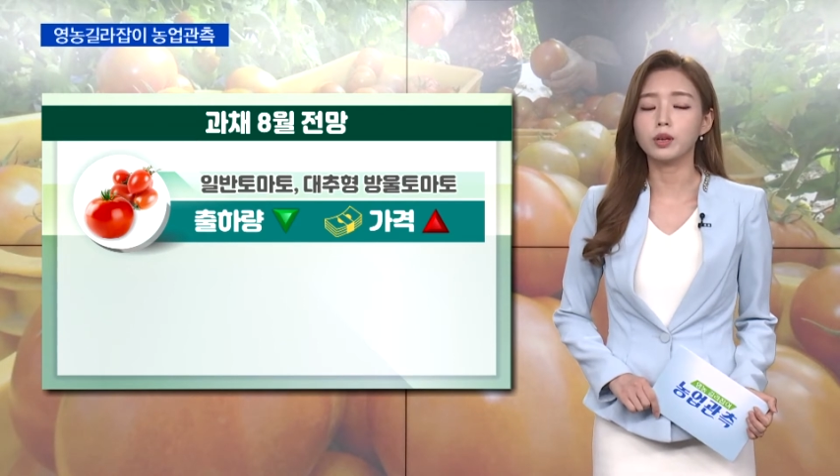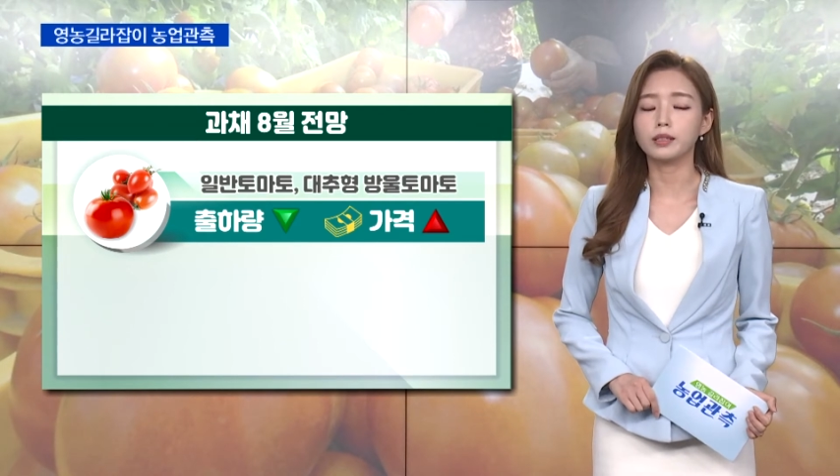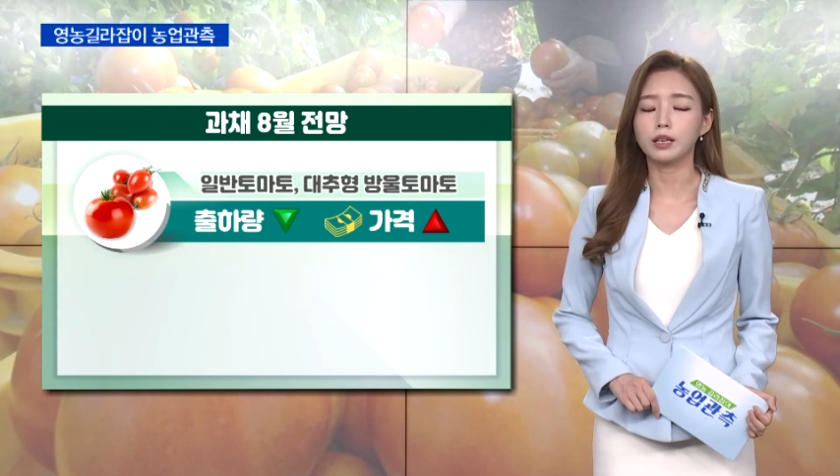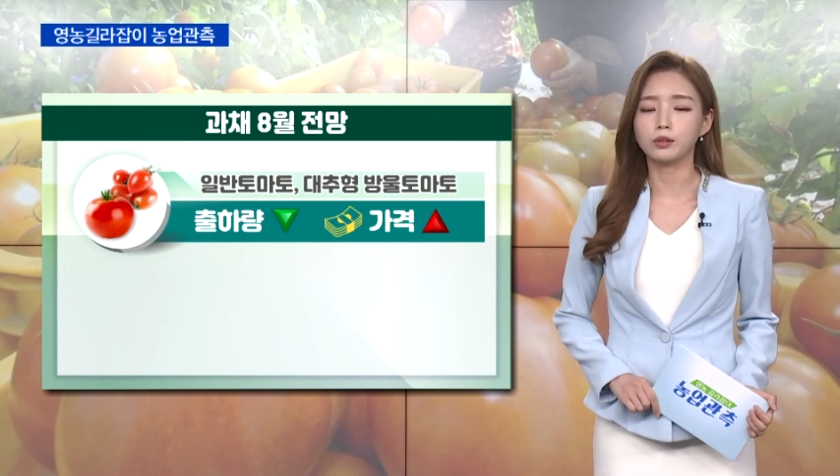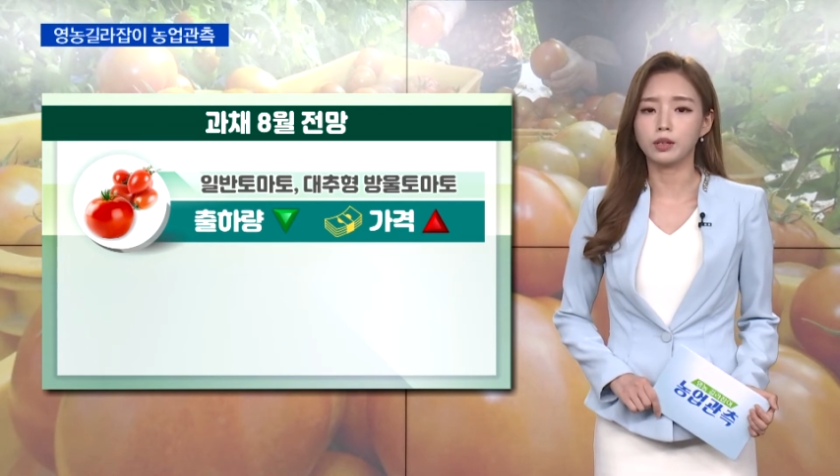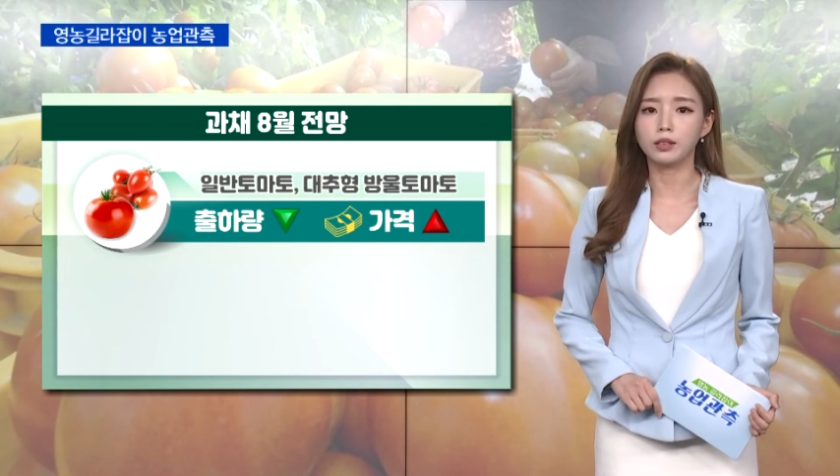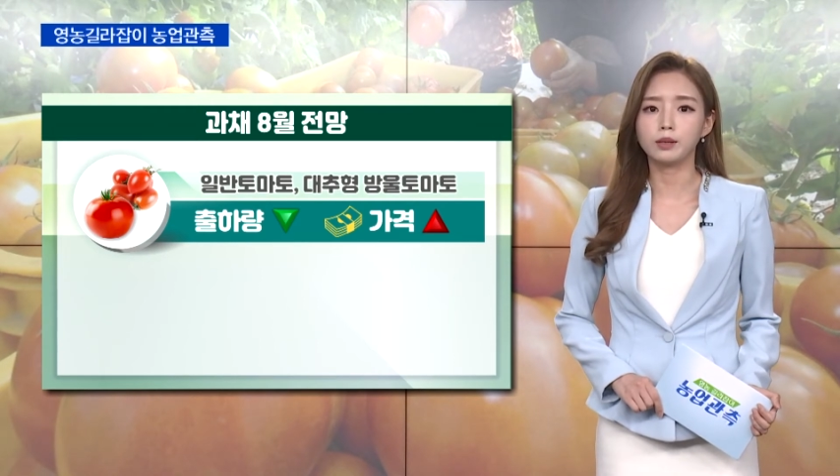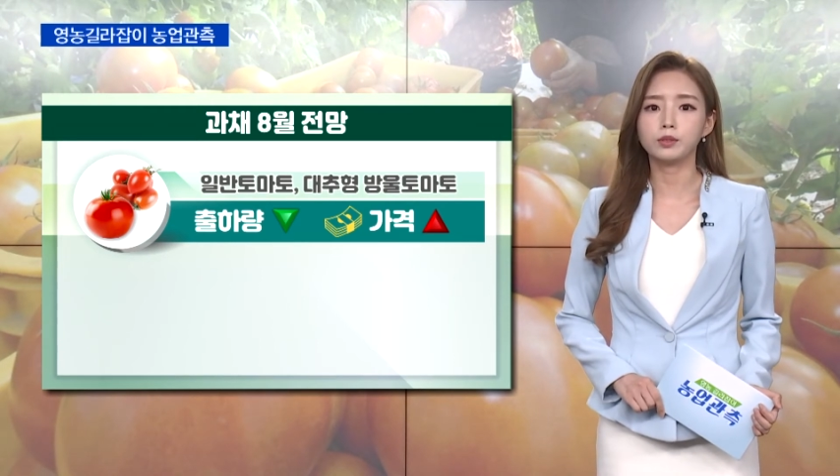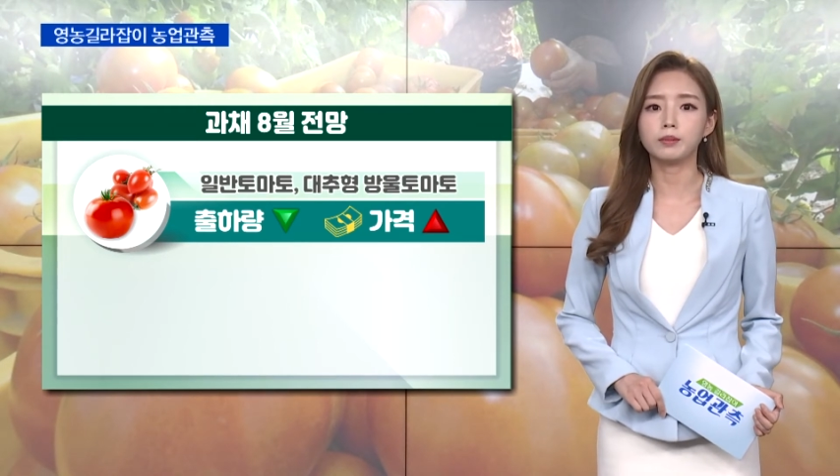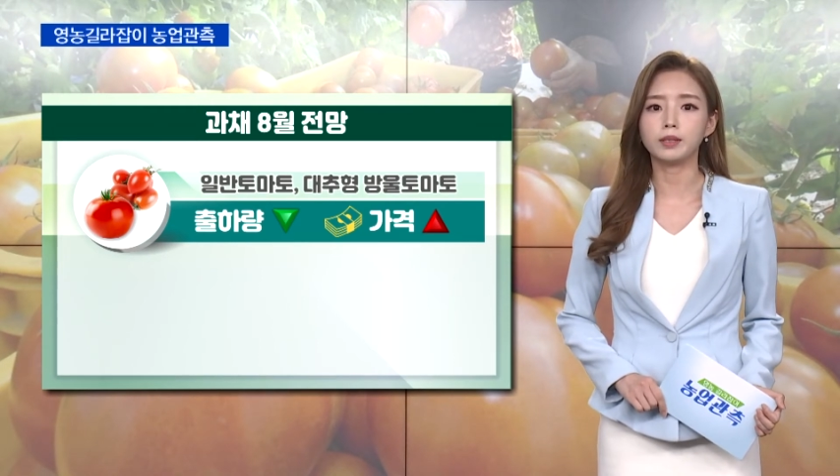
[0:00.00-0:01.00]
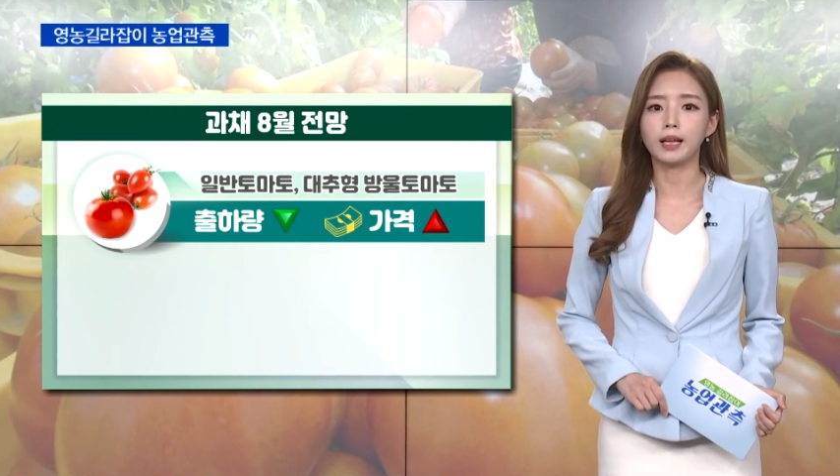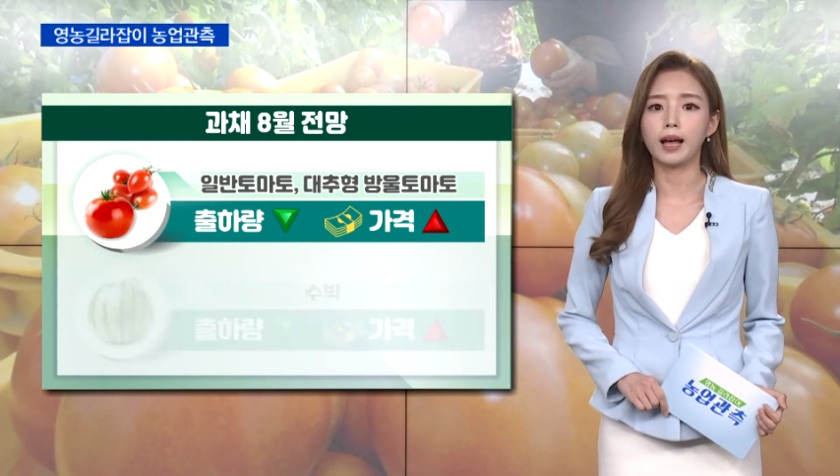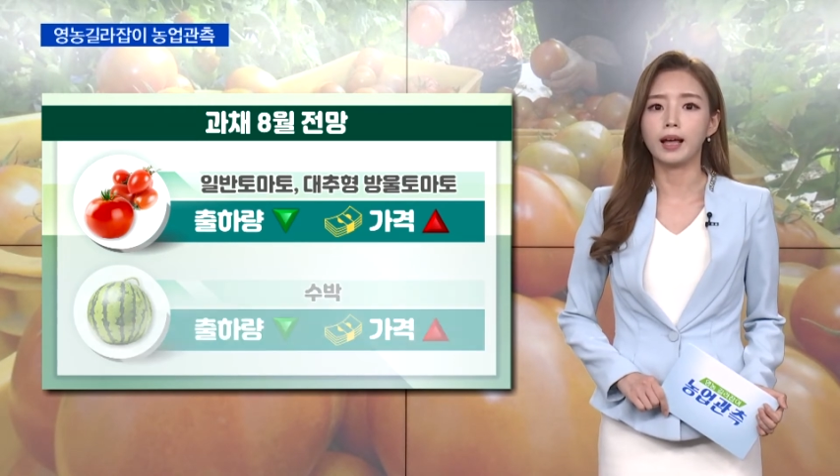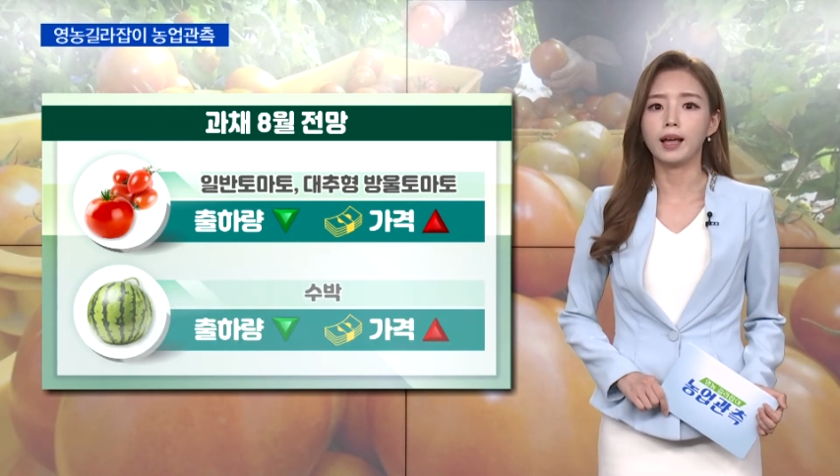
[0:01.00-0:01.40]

예상되기 때문입니다.